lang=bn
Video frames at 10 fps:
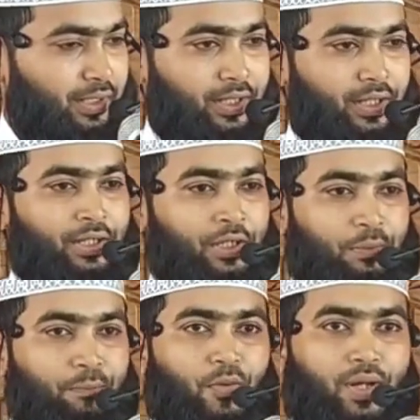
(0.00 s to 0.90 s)
দেখলেন
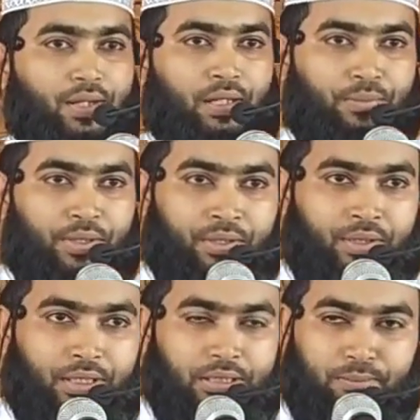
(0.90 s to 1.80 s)
রব্বুল আলমিন
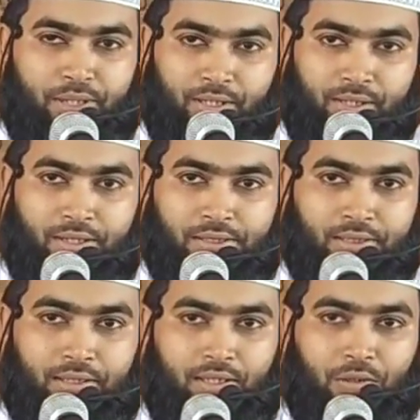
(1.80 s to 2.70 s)
ইসমাইল আলাই
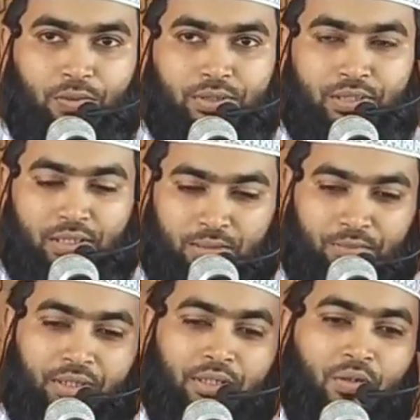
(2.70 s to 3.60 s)

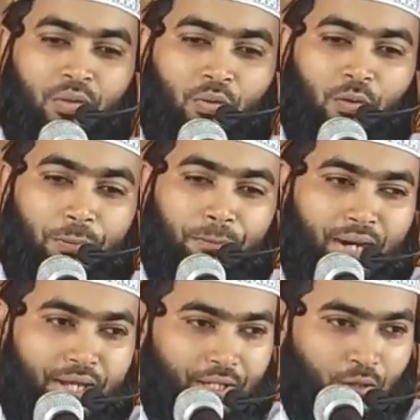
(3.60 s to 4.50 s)
সালাতামের ওই
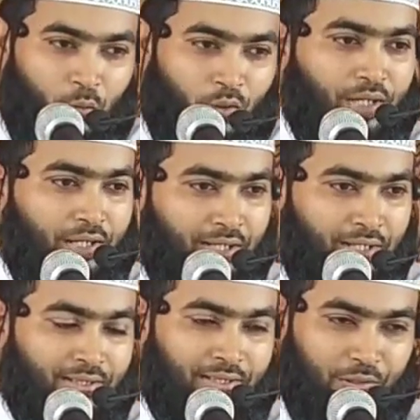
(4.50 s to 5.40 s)
পায়ের গোড়ালি
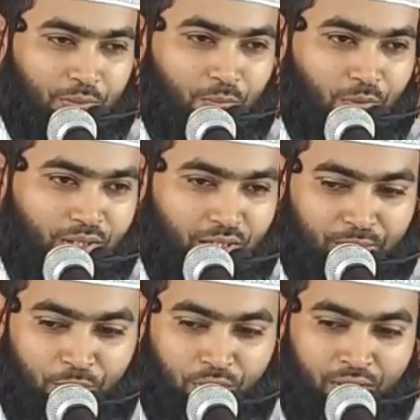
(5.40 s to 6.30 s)
রাখাতে রব্বুল
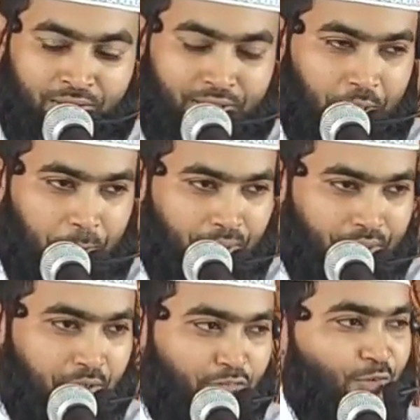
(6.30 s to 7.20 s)
আলমিন ওখান থেকে
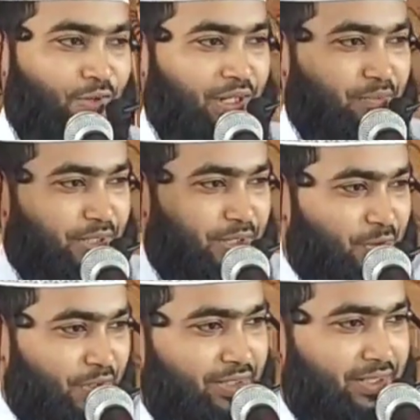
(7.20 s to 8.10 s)
পানির ফোয়ারা বের
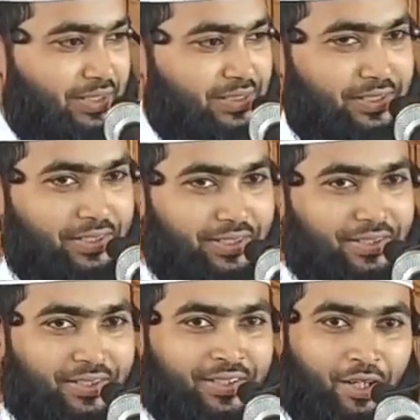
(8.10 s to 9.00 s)
করে
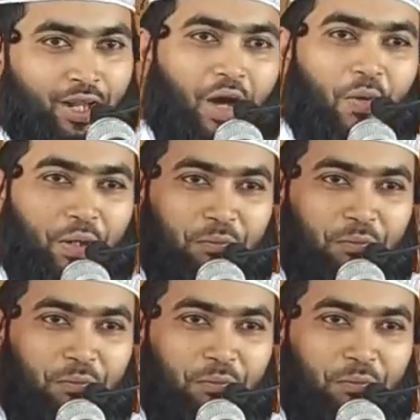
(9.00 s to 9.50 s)
দিয়েছেন আল্লাহ